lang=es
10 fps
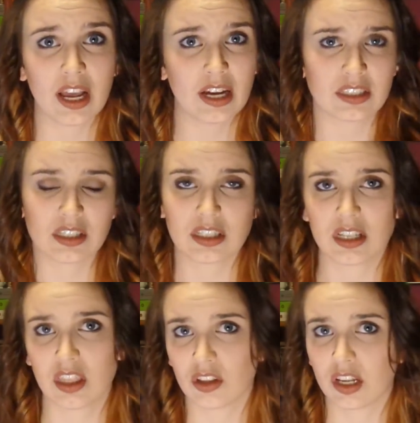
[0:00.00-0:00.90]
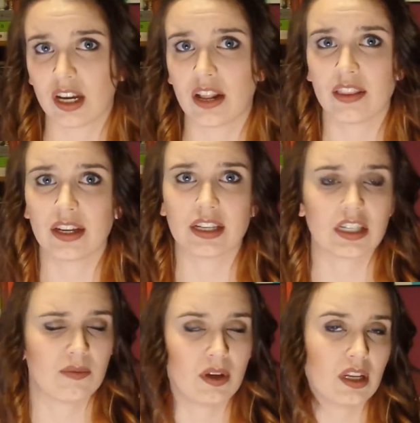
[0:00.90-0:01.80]
la estación tan grande que
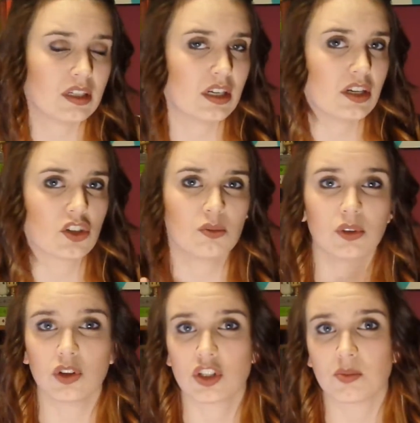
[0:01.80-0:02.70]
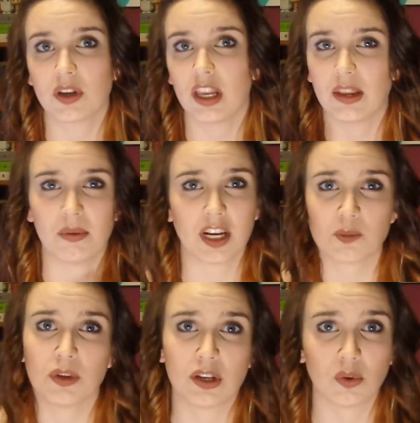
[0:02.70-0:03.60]
se ve en series como Gossip Girl y varias
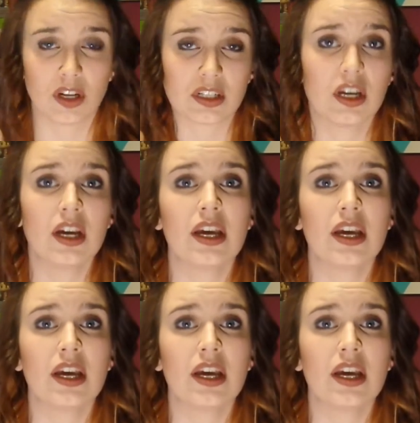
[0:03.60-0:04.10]
películas